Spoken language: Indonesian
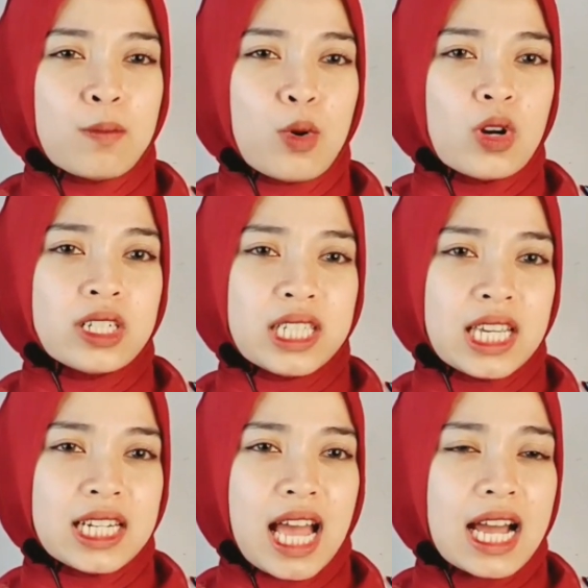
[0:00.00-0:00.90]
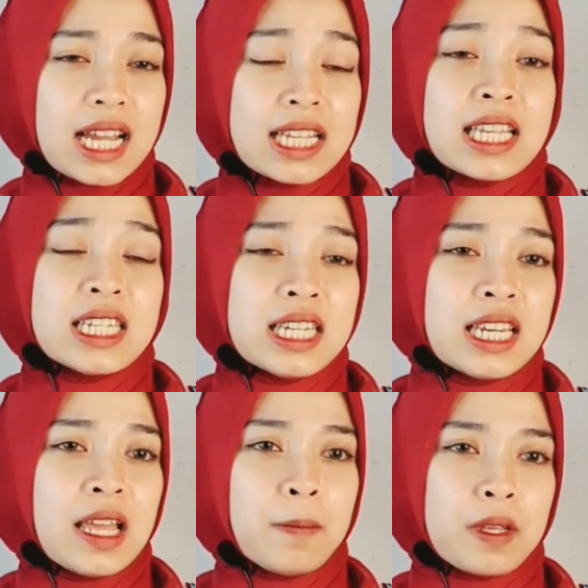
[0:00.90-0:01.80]
mungkin akan jadi
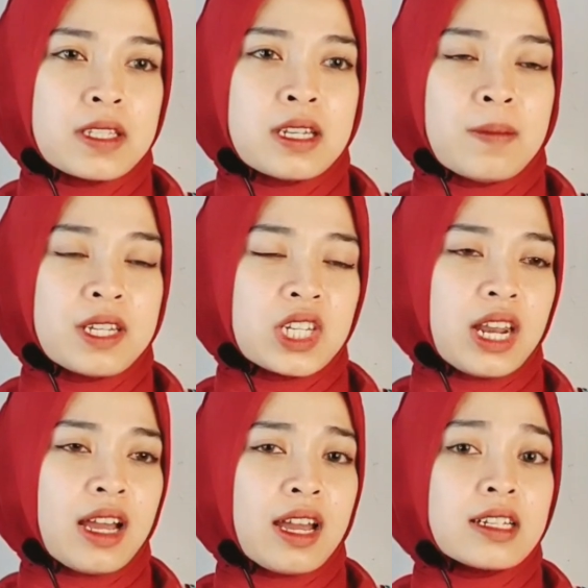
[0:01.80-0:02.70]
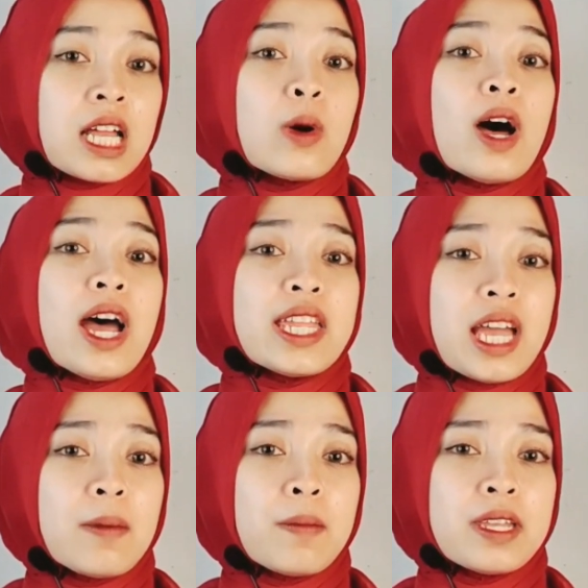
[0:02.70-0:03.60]
nilai plus di masyarakat kalau
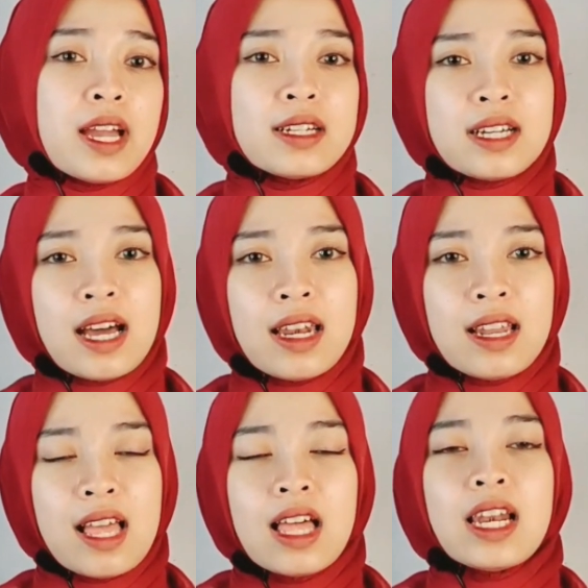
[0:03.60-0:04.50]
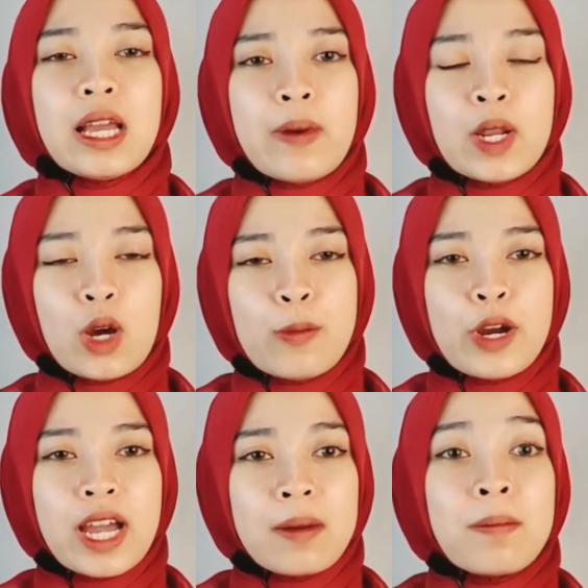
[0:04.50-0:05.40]
hanya menyangkal lewat
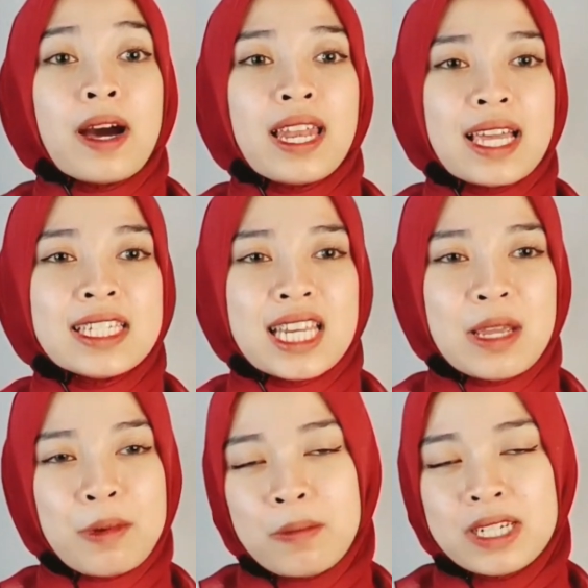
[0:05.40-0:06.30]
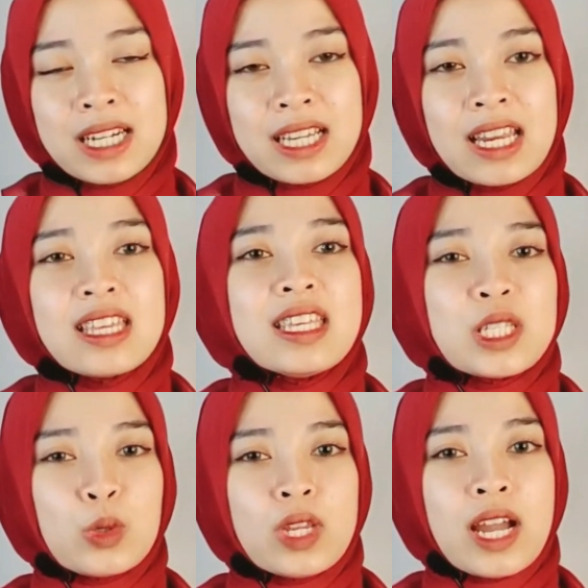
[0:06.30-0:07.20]
omongan malah jadi membenarkan
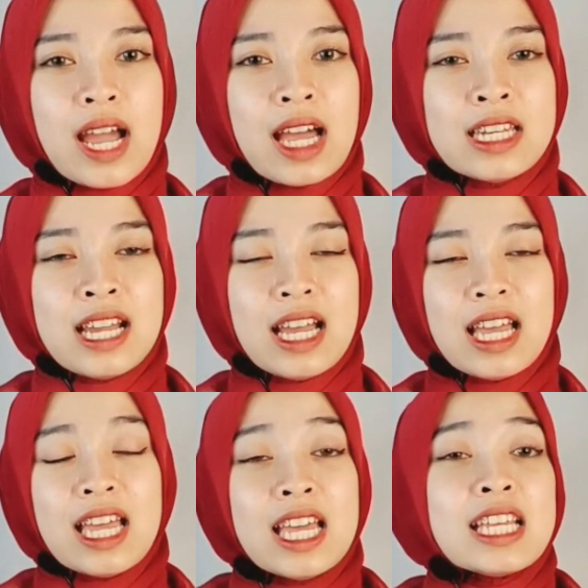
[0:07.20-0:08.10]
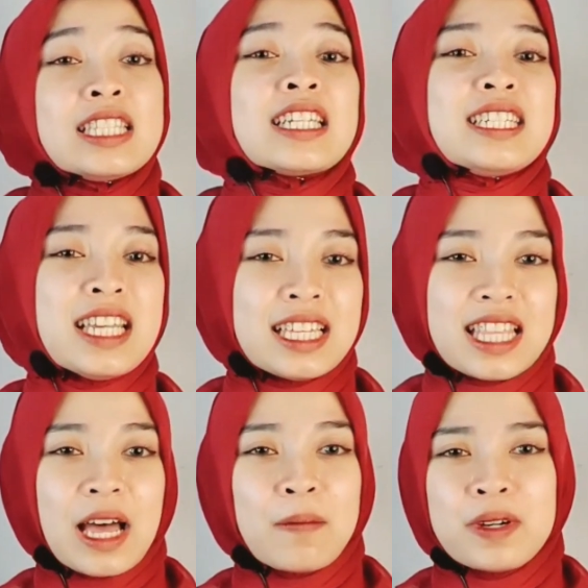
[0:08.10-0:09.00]
isu yang ada.
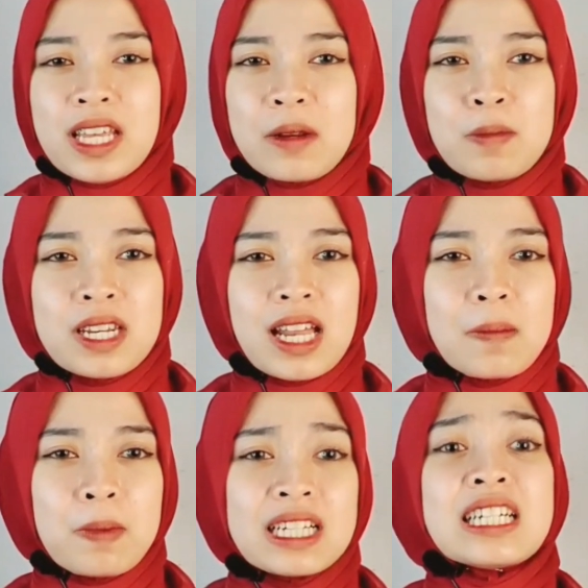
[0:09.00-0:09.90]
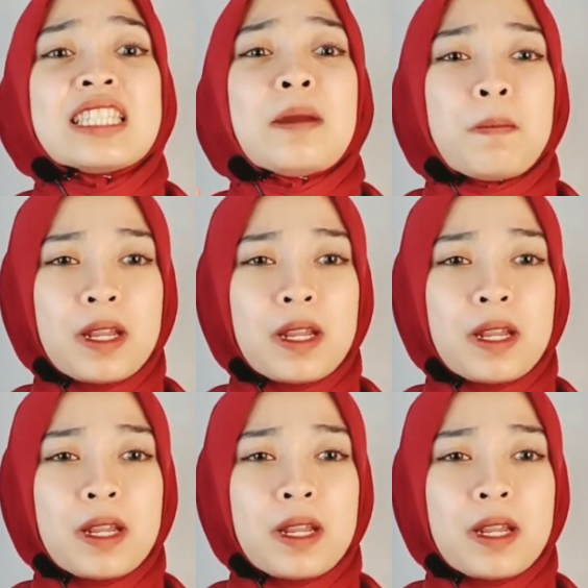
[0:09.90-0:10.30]
Ternyata benar-benar plek